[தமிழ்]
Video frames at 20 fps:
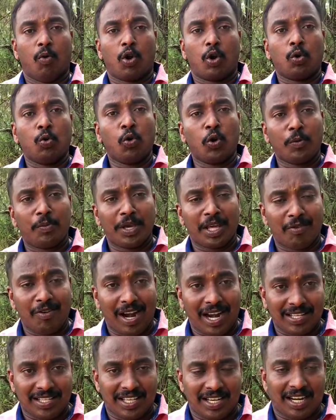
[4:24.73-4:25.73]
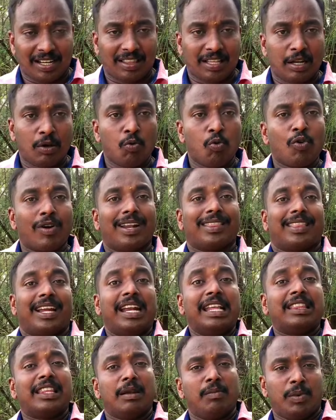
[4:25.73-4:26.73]
ஒரு நூறு பேர் வேலை செய்கிற இடத்துல உங்களை
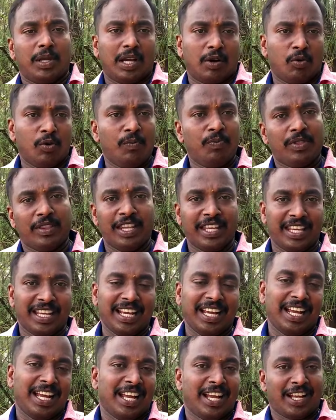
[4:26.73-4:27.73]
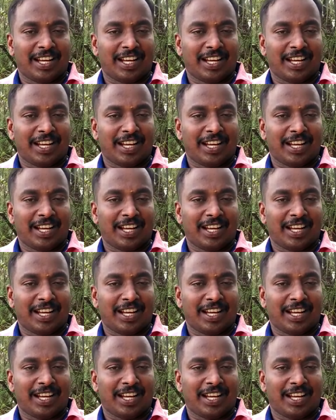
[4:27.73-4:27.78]
தனித்தன்மையாகவும் நீங்கள்